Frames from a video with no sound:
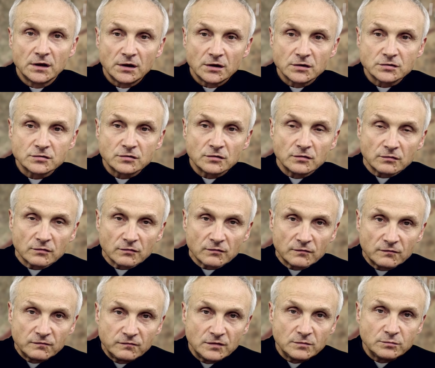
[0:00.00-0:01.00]
Jest to
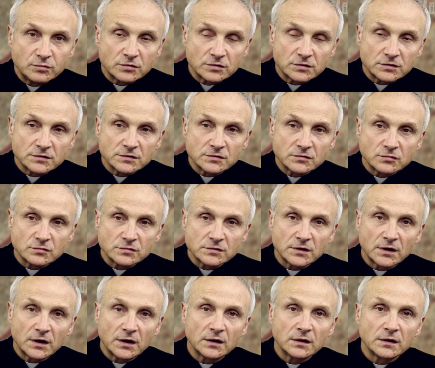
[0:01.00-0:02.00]
wybór
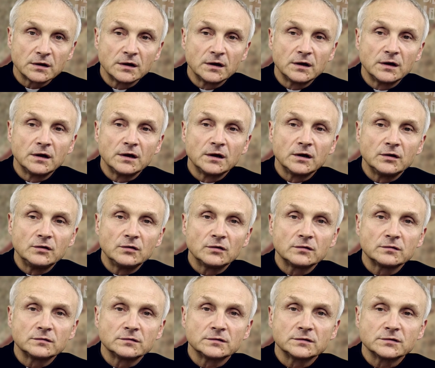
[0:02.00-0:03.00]
Chrystusa i
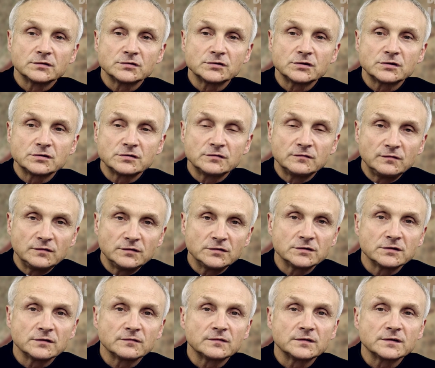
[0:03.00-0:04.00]
On
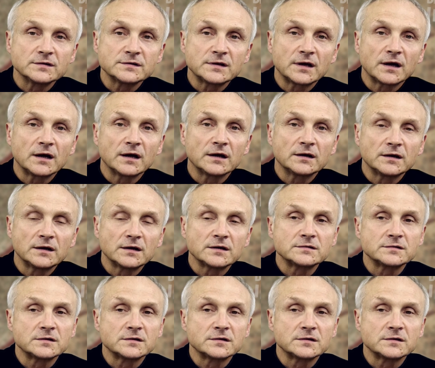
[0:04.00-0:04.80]
rzeczywiście w tych znakach jest